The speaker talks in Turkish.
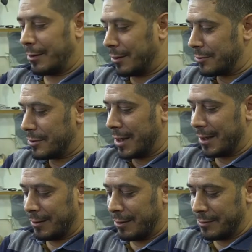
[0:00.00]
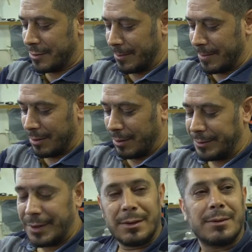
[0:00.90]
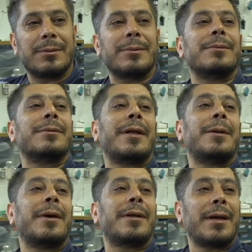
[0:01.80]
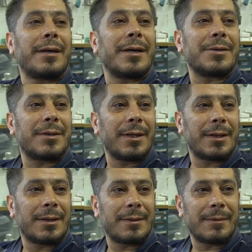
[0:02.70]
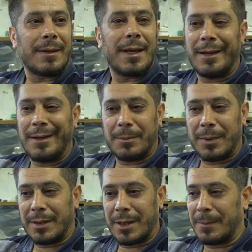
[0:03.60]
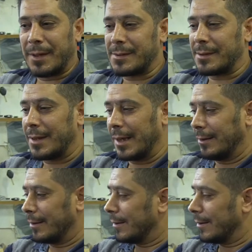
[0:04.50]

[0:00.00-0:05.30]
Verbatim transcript: Önce önce bir 10 yıl denemeden geçtik. El emeği demesinden.